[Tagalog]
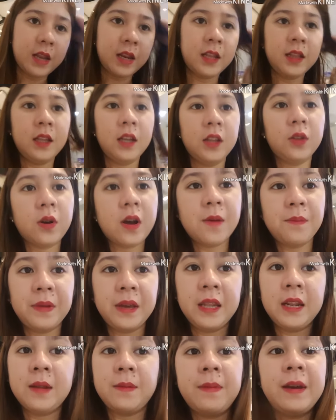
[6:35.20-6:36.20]
Nandito
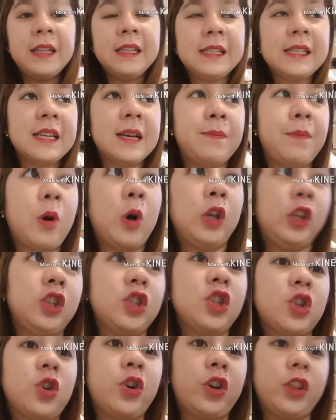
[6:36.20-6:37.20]
kami naman sa
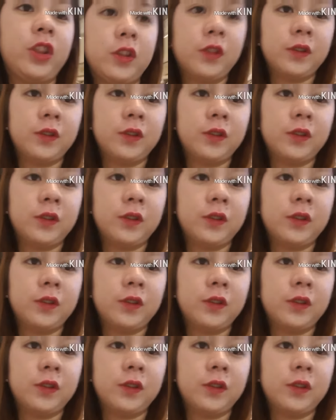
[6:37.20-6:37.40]
Bonchon.